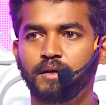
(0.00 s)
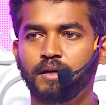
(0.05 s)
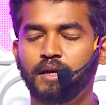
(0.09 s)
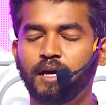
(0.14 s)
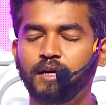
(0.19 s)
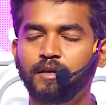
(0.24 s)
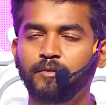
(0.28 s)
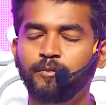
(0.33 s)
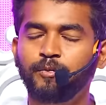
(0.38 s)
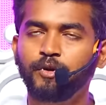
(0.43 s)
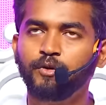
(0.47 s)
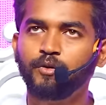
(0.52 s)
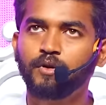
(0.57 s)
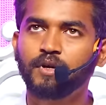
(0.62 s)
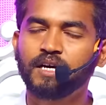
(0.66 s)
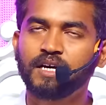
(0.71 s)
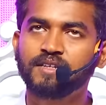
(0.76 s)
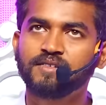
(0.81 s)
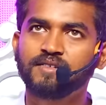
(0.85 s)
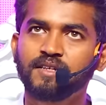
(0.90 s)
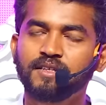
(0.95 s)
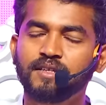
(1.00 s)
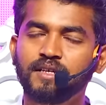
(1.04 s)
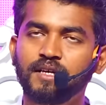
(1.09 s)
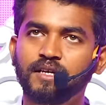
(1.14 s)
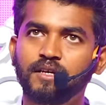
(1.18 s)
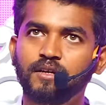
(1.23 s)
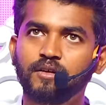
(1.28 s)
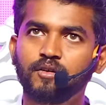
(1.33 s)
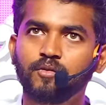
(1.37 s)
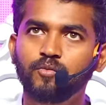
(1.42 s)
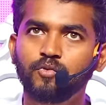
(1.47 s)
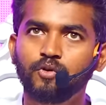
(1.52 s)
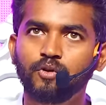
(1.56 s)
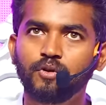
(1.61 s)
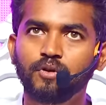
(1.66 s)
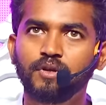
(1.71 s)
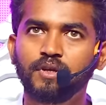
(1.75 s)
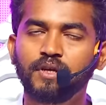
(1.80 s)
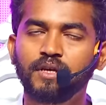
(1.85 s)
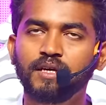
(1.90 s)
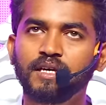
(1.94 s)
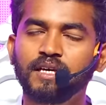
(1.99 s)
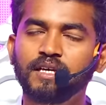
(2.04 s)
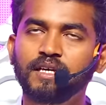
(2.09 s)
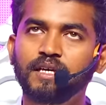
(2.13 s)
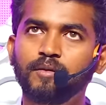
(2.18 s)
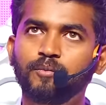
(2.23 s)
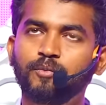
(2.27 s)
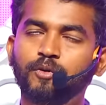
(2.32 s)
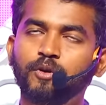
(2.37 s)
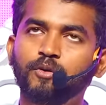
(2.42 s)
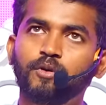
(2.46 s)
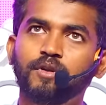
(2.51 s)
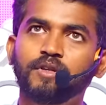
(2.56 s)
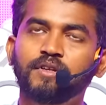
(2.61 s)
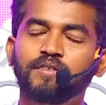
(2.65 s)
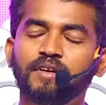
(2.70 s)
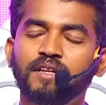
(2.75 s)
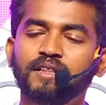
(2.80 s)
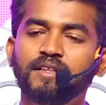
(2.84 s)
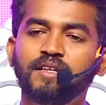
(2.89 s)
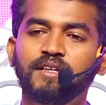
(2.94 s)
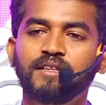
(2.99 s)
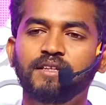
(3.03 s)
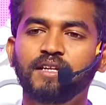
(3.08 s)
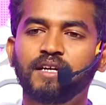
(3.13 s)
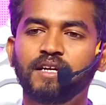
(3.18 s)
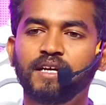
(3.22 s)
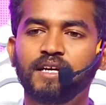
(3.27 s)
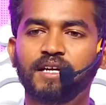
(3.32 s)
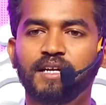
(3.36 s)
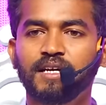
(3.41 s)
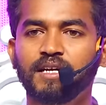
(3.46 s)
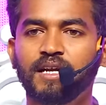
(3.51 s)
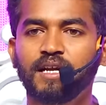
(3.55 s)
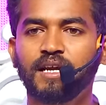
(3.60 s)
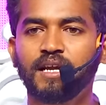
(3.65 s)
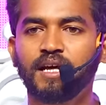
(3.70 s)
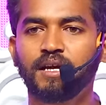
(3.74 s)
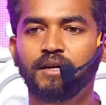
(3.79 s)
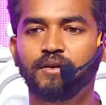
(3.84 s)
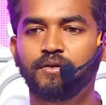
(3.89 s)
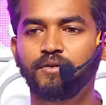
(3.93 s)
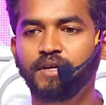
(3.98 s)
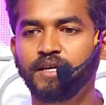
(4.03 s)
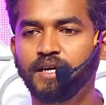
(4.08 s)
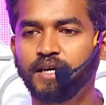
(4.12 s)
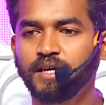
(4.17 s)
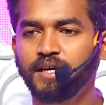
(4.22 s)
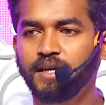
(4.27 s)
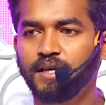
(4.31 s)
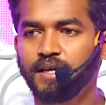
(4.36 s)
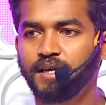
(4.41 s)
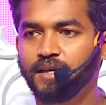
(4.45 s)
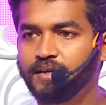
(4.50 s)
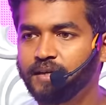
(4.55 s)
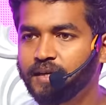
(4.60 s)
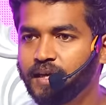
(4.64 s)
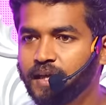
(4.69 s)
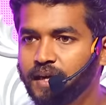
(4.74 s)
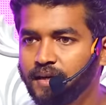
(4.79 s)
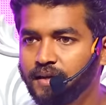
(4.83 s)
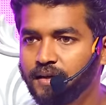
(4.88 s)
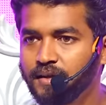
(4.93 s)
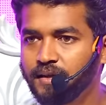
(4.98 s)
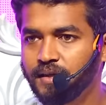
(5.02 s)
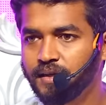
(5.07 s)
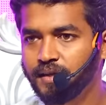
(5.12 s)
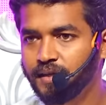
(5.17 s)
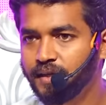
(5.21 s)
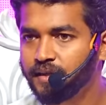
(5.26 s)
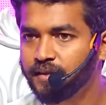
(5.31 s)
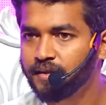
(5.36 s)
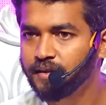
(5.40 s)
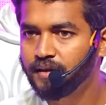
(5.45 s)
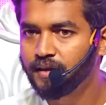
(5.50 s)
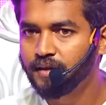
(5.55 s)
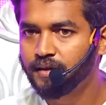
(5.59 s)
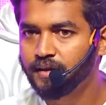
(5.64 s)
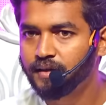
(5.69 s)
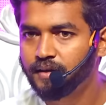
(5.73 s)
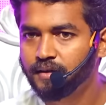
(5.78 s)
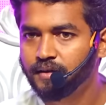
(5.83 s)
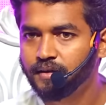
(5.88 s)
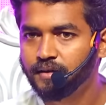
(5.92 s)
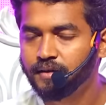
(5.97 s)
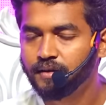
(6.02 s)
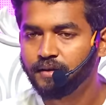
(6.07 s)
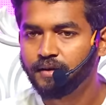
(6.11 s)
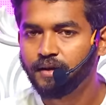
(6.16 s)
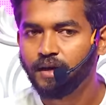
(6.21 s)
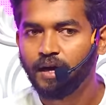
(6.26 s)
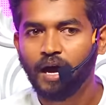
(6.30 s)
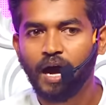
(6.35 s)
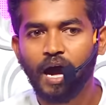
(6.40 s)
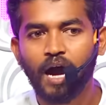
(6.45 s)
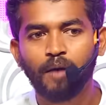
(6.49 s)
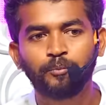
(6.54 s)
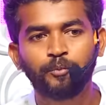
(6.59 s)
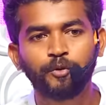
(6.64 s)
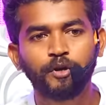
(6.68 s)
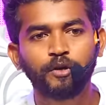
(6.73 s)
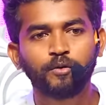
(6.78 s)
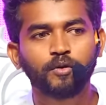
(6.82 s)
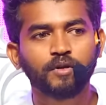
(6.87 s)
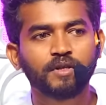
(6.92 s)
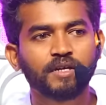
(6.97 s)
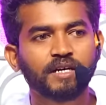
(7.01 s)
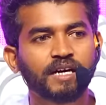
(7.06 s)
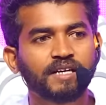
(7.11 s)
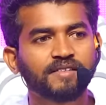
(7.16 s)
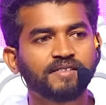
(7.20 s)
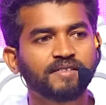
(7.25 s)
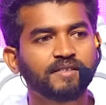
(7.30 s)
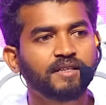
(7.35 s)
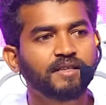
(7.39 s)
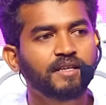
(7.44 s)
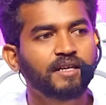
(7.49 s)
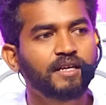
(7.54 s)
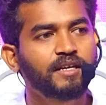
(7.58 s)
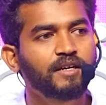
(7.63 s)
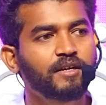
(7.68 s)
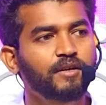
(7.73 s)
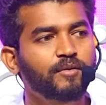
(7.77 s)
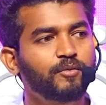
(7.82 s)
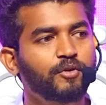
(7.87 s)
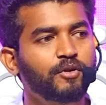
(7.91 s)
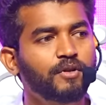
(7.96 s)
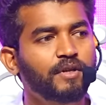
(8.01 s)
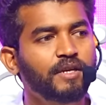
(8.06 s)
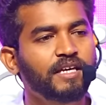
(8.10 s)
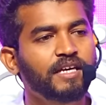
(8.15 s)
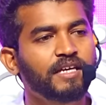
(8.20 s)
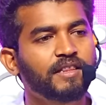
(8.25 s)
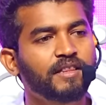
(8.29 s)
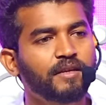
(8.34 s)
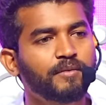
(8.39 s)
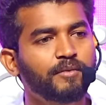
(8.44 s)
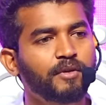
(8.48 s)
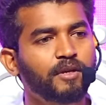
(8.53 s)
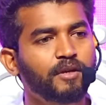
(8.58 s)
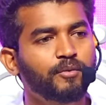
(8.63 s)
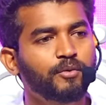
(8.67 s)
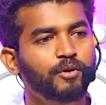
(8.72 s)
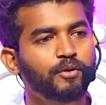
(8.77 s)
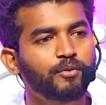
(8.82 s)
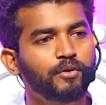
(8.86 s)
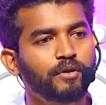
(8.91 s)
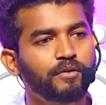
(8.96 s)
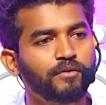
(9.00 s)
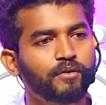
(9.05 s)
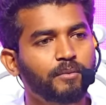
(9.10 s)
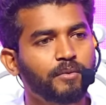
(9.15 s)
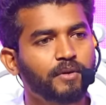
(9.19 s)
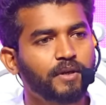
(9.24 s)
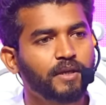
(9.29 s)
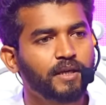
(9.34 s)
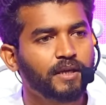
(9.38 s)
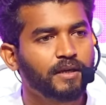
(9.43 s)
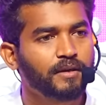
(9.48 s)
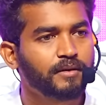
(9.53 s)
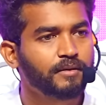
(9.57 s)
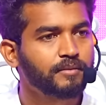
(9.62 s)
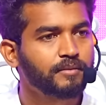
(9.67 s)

நான் இப்படி ஒரு கஷ்டத்துல இருக்கும்போது இப்படி ஒருத்தன் வந்திருந்தானே எனக்கு நல்லா இருக்கும்னு கேக்குறீங்க கரெக்டு தான் ஏத்துக்கிறேன் அப்படி ஒருத்தன் கஷ்டத்துல இருக்கும்போது நீங்க எத்தனை பேருக்கு போய் உதவி பண்ணீங்க